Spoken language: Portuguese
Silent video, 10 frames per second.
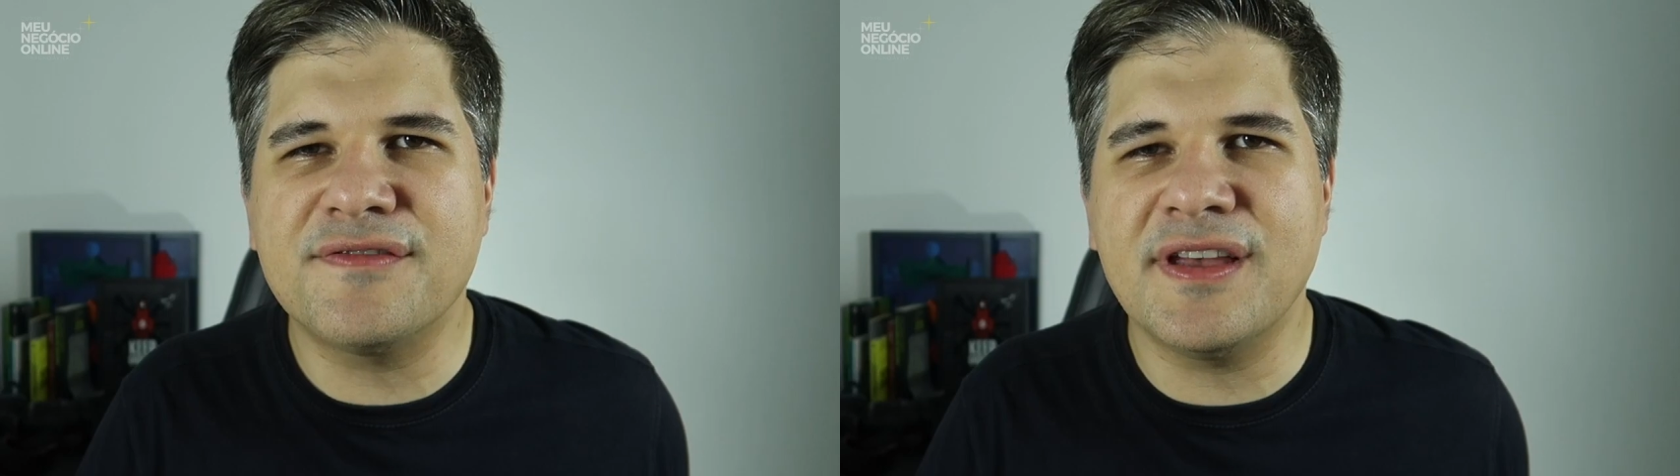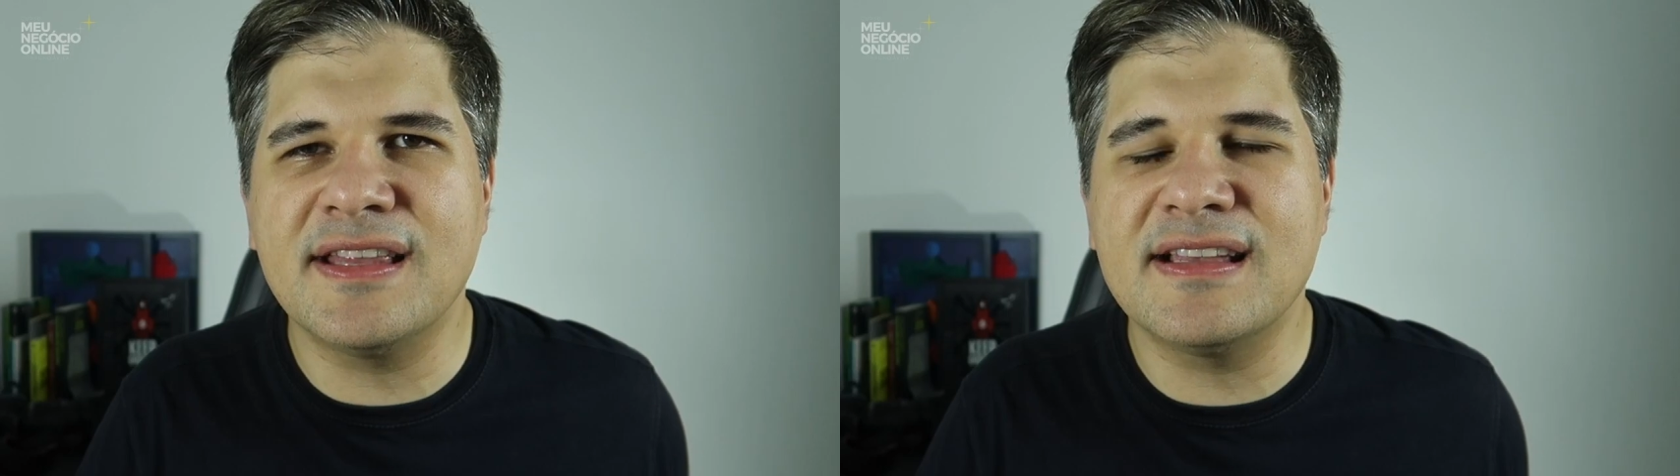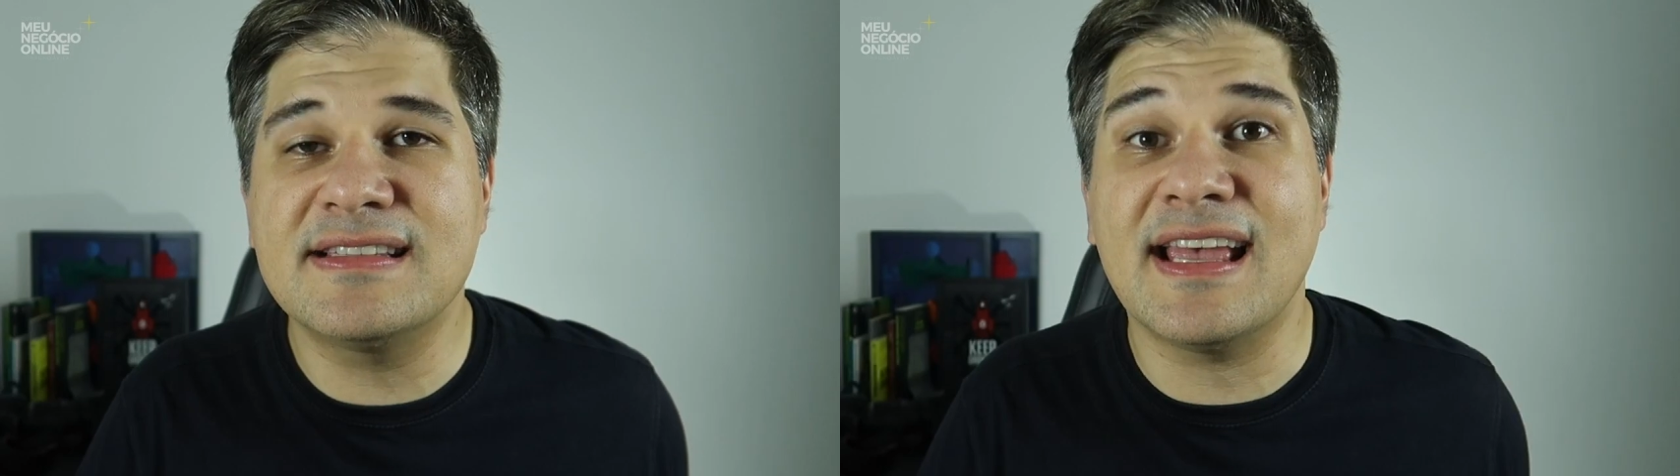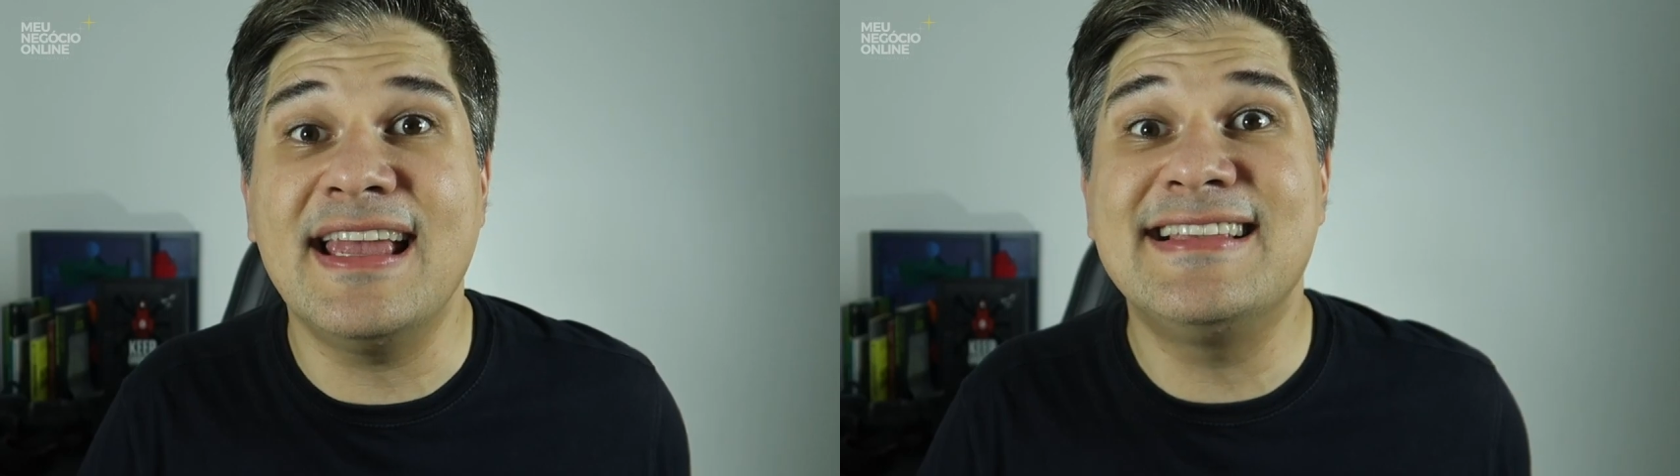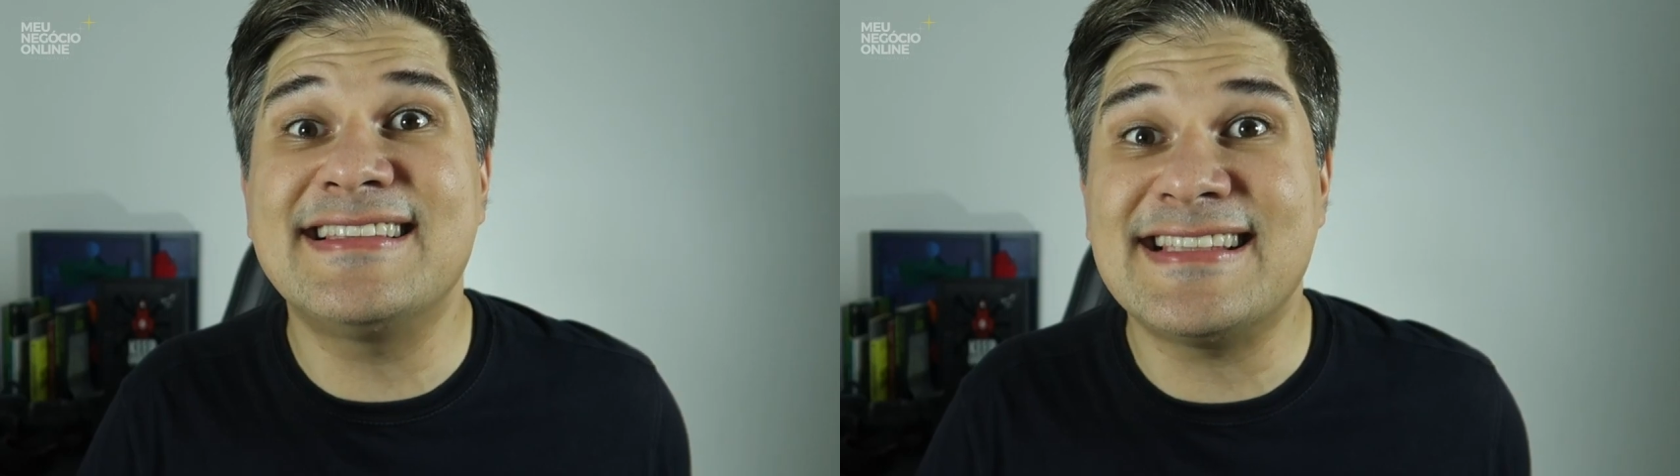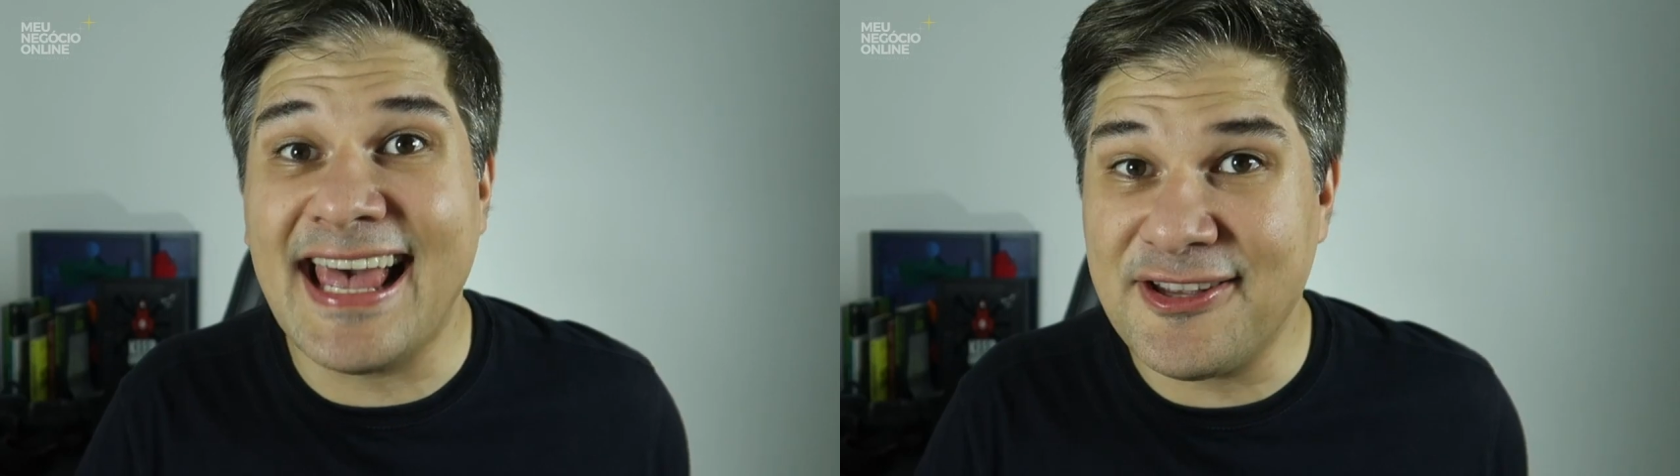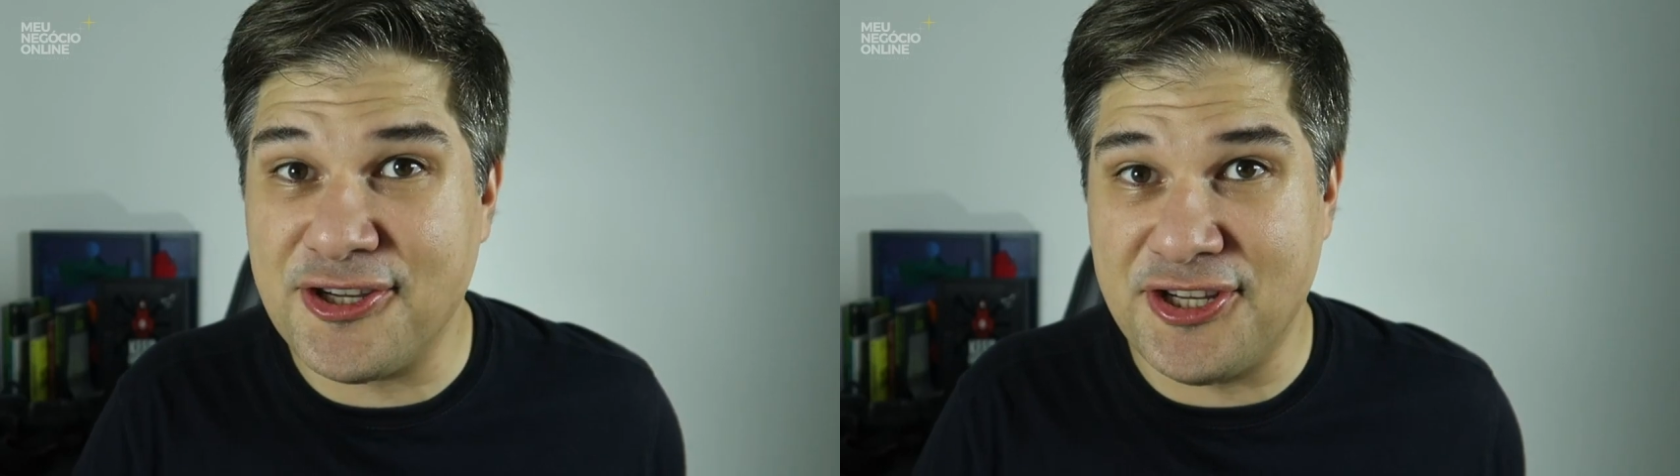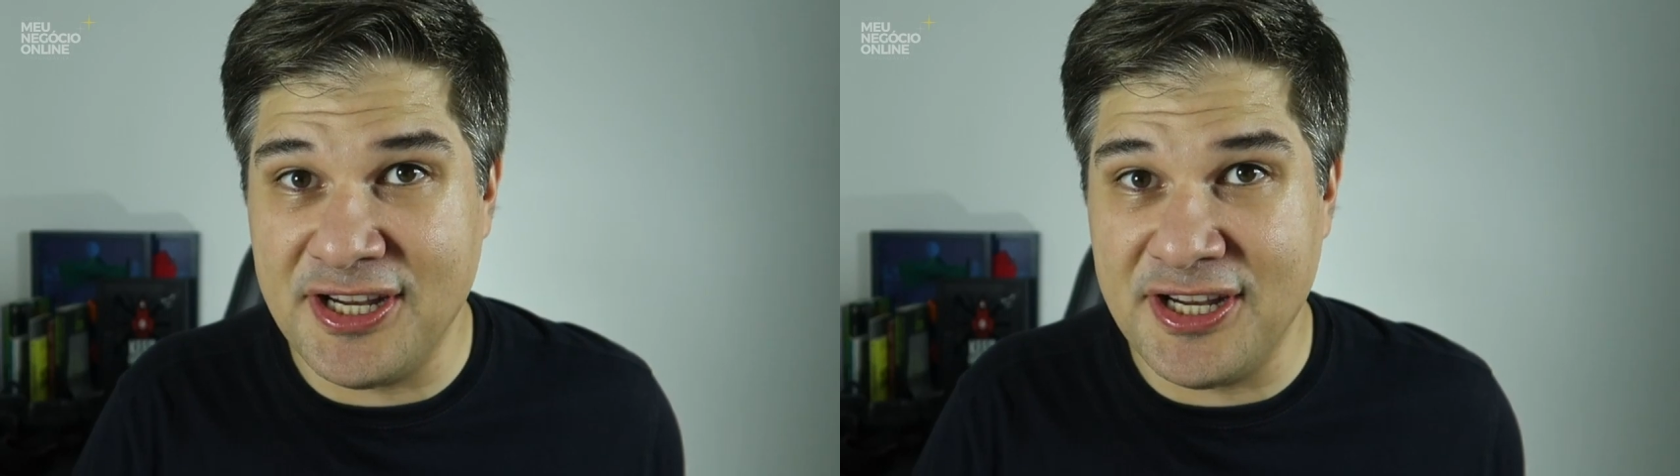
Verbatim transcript: vendas em sete